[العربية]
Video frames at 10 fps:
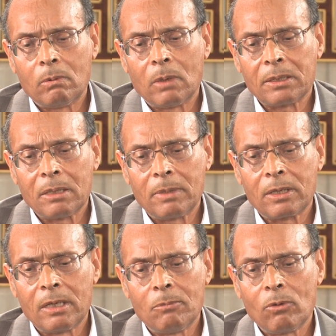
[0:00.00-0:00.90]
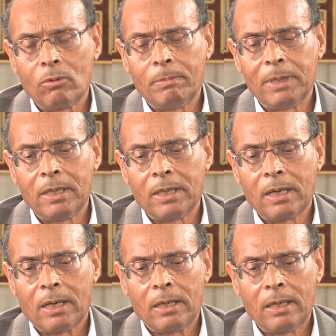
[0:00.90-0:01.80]
واعتبرنا منذ البداية
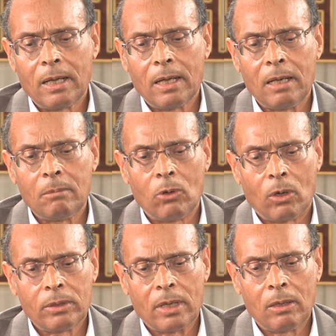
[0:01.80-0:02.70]
أن البعد